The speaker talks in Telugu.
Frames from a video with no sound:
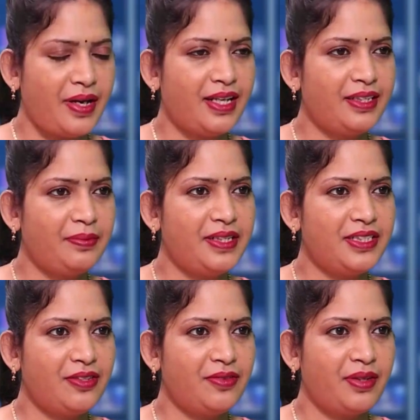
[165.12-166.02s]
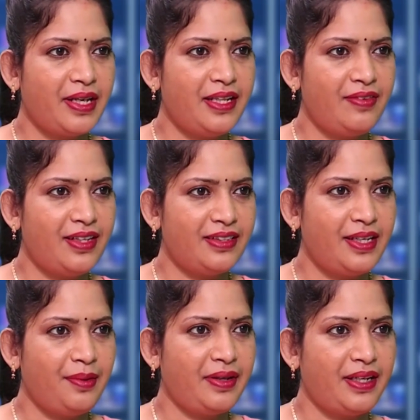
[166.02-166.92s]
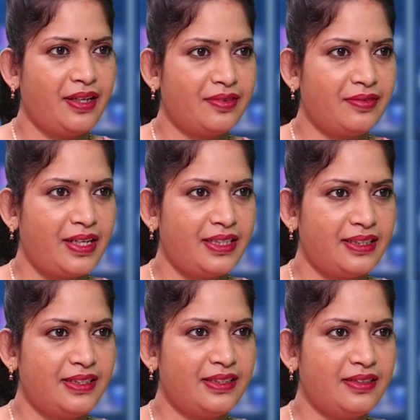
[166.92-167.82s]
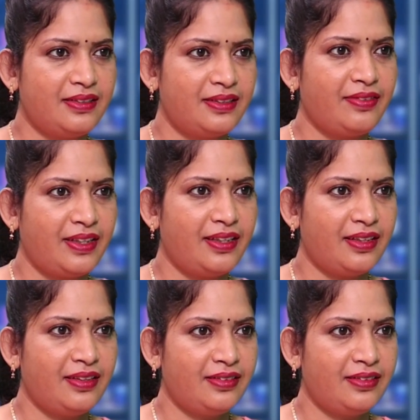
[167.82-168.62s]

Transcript: అప్పుడు ఆంధ్రప్రదేశ్ లో ఉన్న మేధావులందరూ ఏమయ్యారు వాళ్ళకి సజెషన్స్ ఇవ్వలేదా